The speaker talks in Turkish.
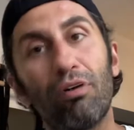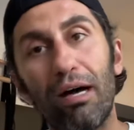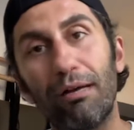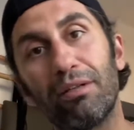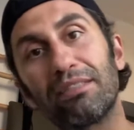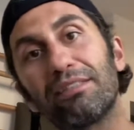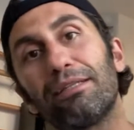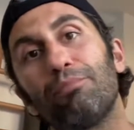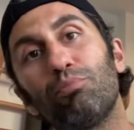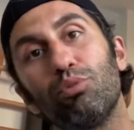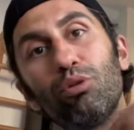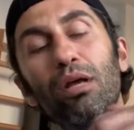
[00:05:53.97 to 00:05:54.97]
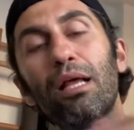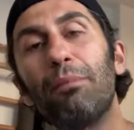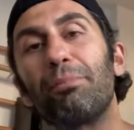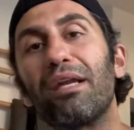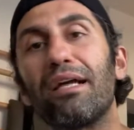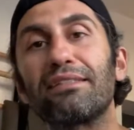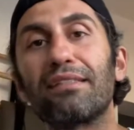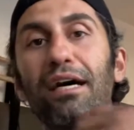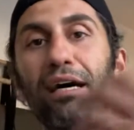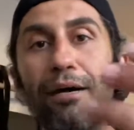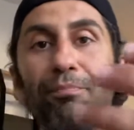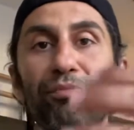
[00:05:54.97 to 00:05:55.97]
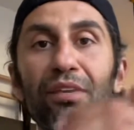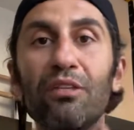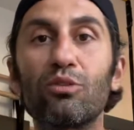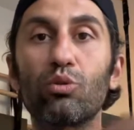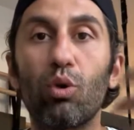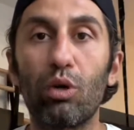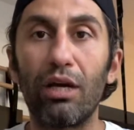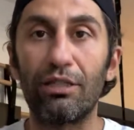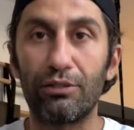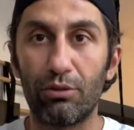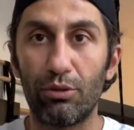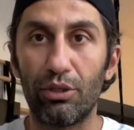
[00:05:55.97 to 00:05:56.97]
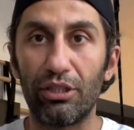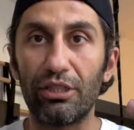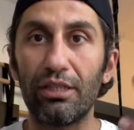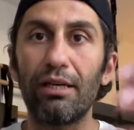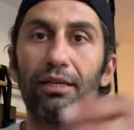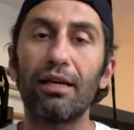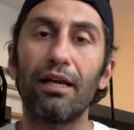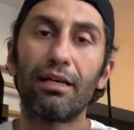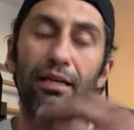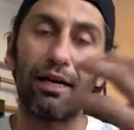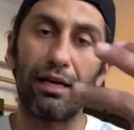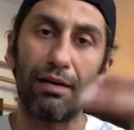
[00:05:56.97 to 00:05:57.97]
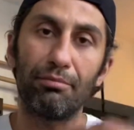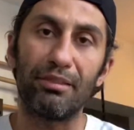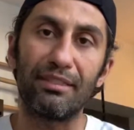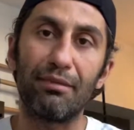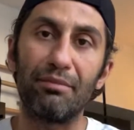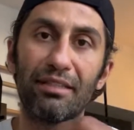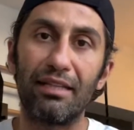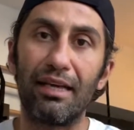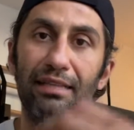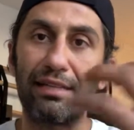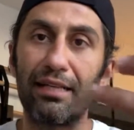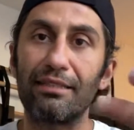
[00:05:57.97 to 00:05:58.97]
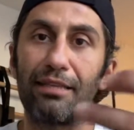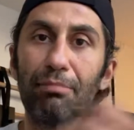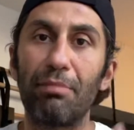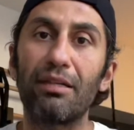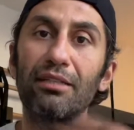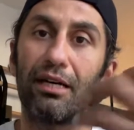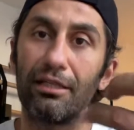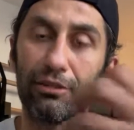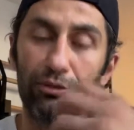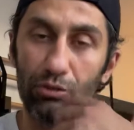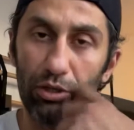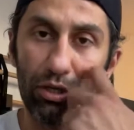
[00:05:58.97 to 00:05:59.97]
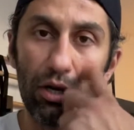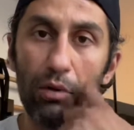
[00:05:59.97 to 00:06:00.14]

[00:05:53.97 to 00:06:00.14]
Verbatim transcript: Var. Aslında bu biraz daha zorlaştırıyor işi. Yani kayan bir zeminde egzersiz yapmak daha da zor.